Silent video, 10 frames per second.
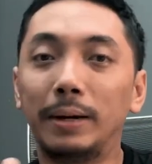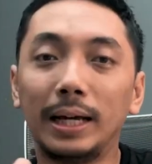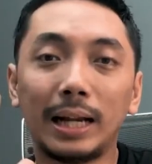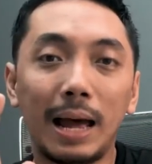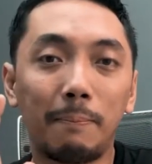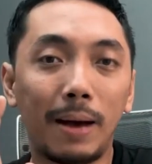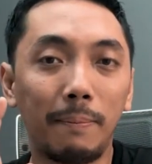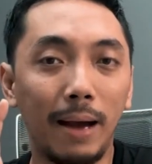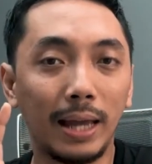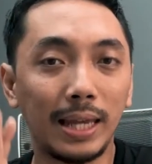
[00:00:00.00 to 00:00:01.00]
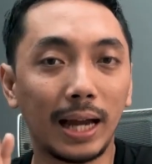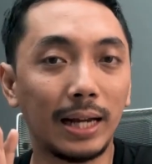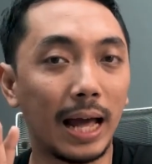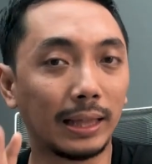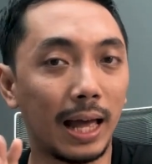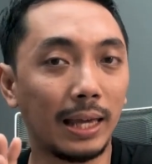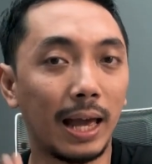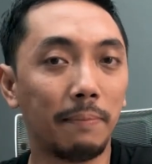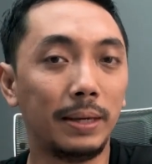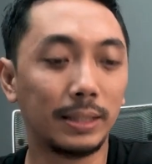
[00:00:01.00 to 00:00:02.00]
Berapa banyak data
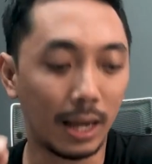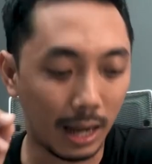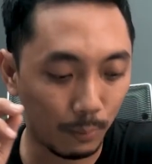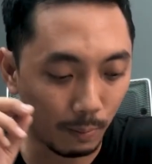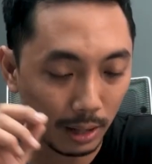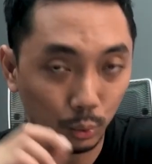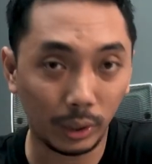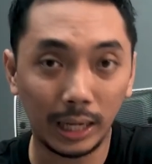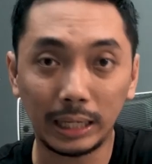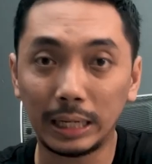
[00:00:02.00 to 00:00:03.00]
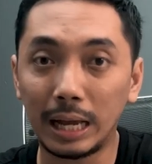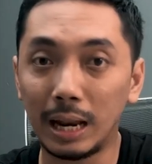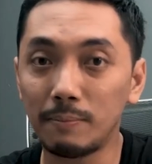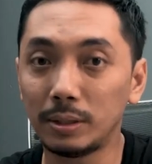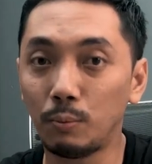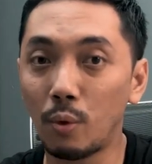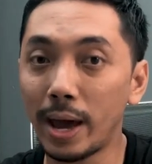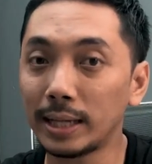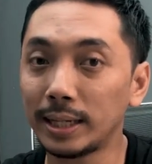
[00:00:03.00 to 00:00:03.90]
yang bisa kamu masukin ke dalam sebuah